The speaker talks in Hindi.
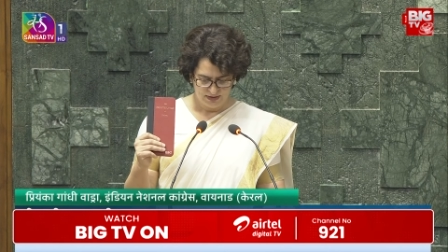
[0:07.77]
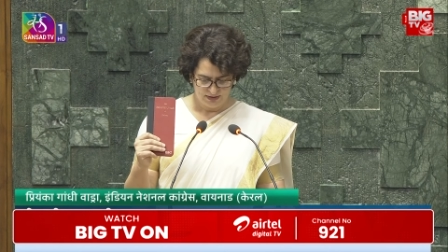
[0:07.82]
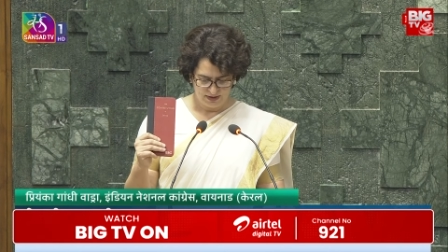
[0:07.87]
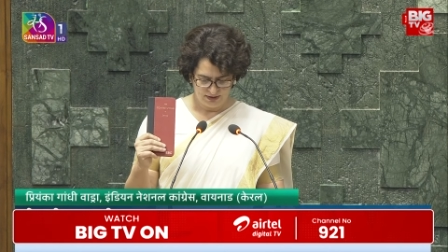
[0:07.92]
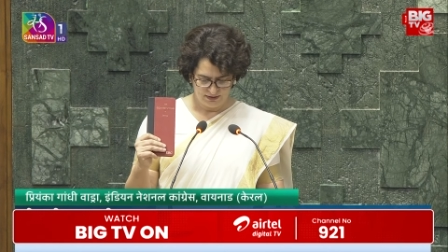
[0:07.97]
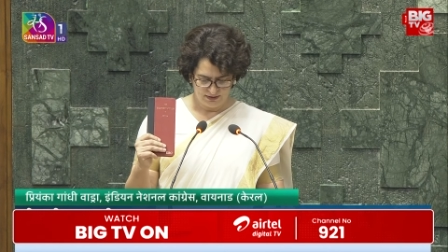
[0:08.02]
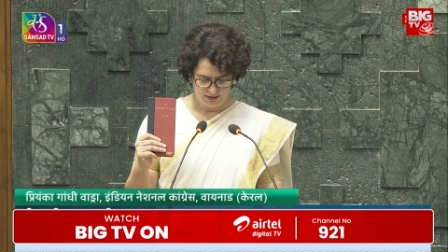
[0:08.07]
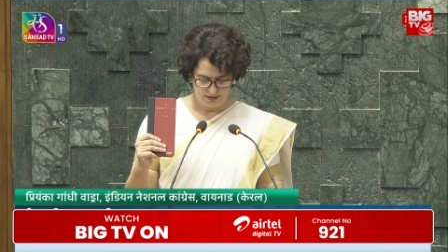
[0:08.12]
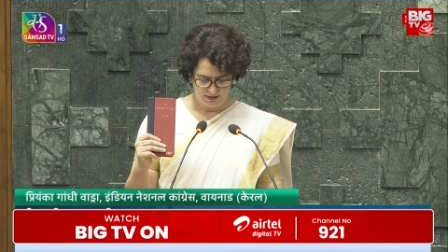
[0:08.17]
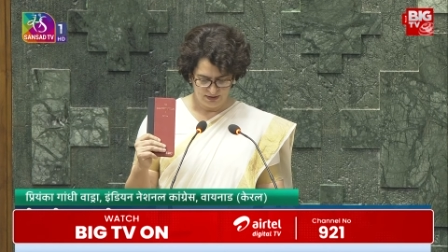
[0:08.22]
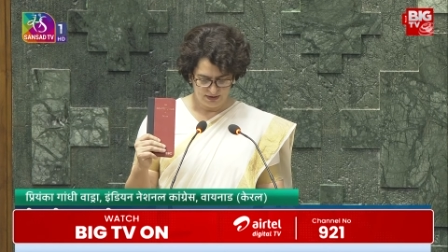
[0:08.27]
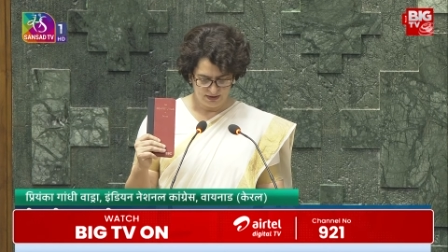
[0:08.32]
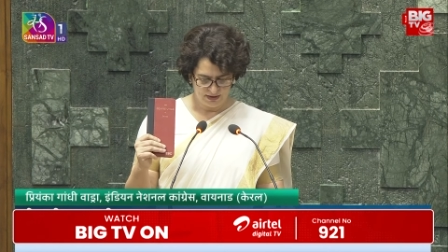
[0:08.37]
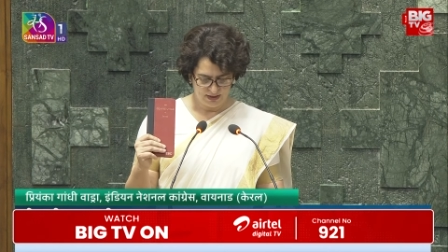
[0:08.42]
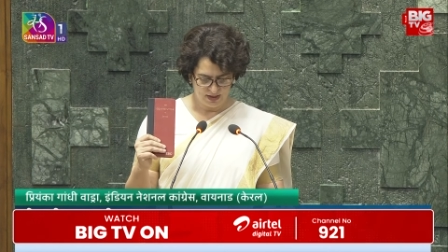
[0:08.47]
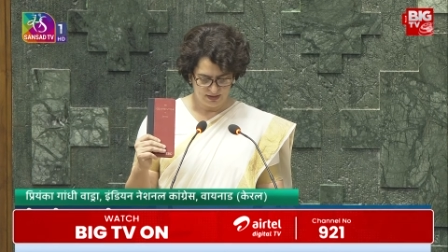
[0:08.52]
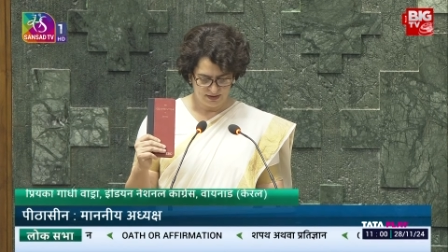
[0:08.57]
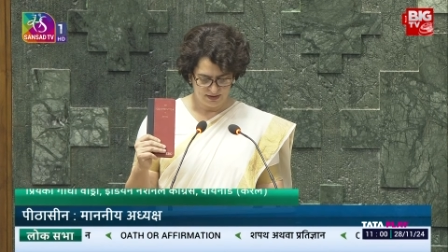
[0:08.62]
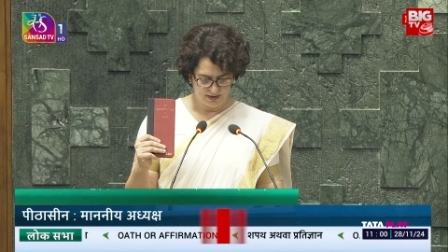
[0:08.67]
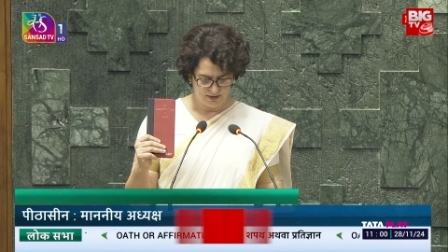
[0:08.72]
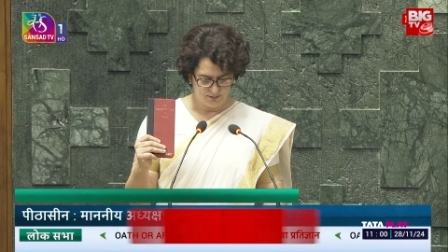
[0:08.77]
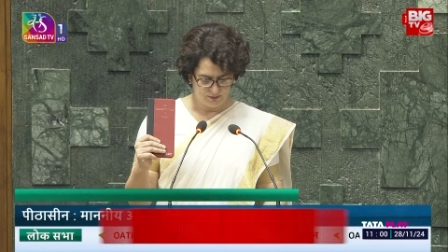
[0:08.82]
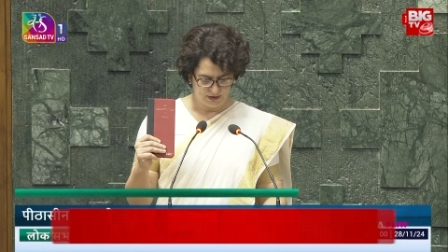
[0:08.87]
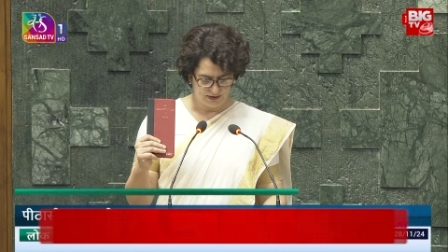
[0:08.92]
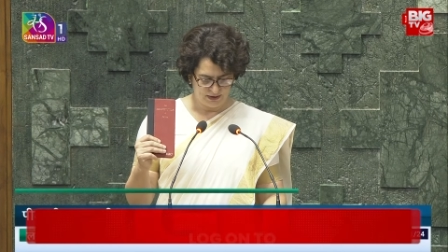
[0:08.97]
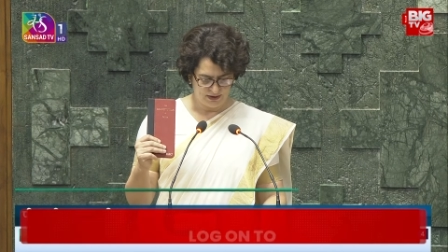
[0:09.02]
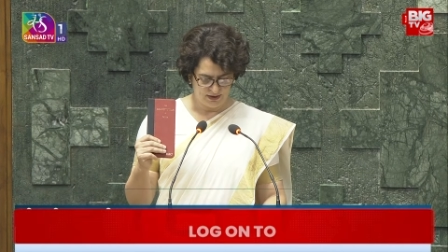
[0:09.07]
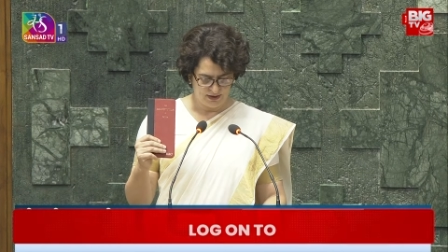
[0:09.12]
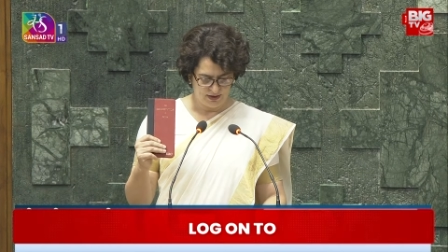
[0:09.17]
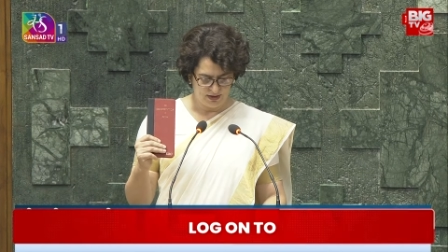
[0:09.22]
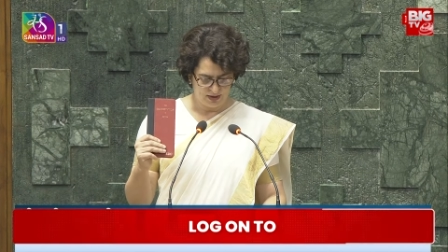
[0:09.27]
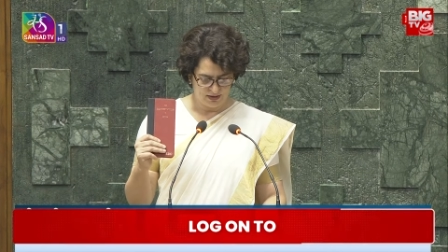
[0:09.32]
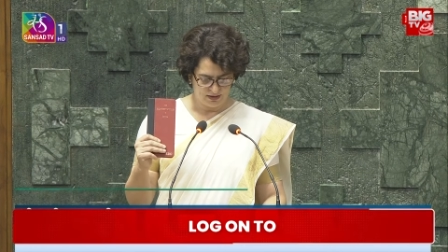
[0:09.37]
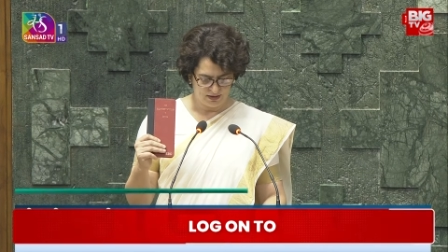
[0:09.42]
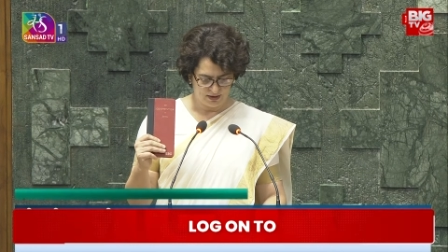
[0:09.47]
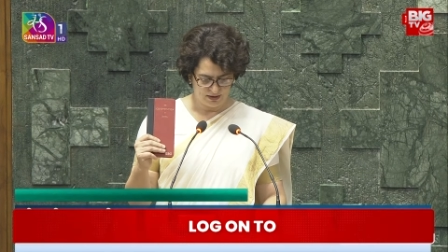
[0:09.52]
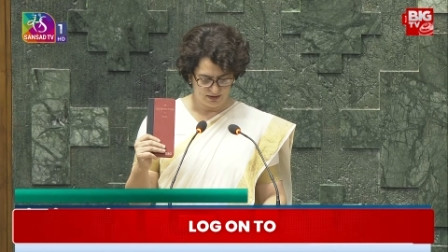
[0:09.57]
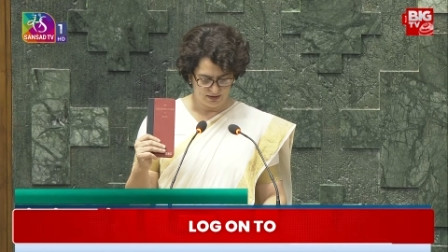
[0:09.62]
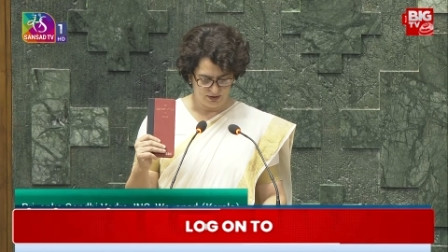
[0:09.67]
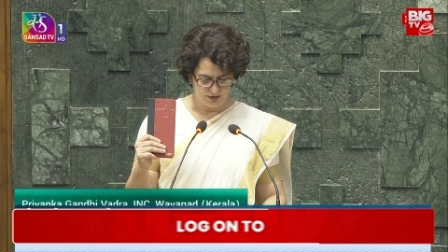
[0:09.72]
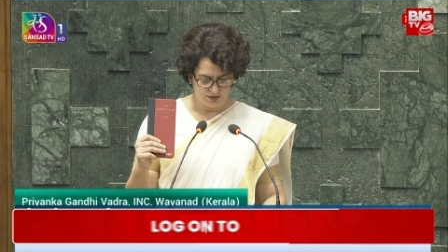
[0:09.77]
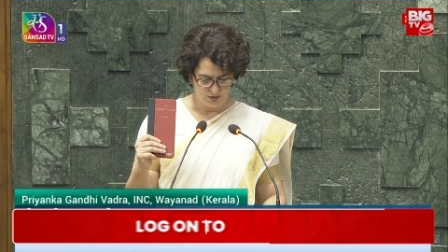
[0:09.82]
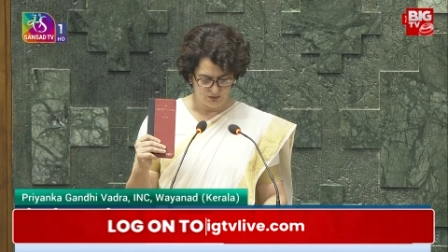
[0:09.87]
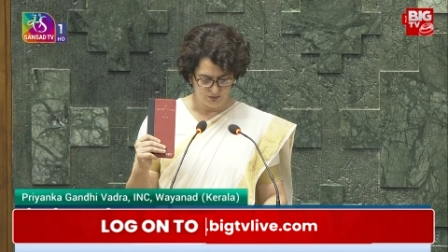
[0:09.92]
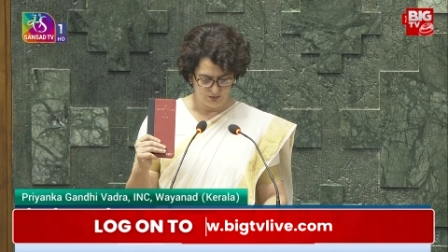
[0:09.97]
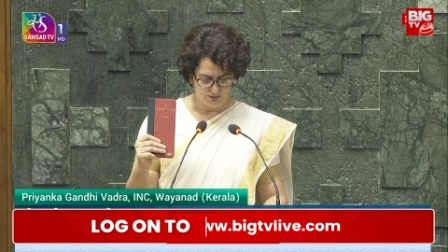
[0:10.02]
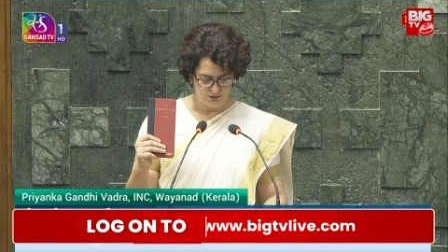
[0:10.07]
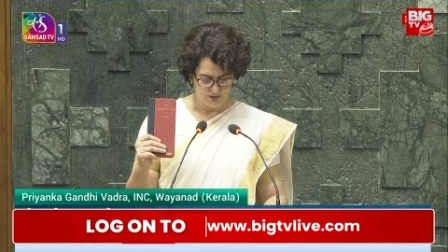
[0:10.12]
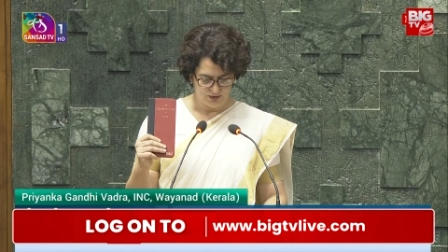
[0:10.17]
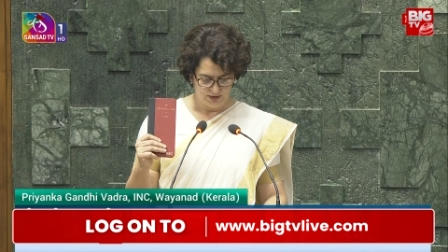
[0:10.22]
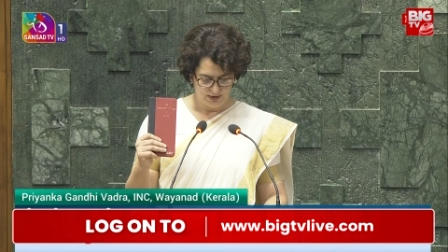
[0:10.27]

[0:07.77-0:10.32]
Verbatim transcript: सत्यनिष्ठा से प्रतिज्ञान करती हूँ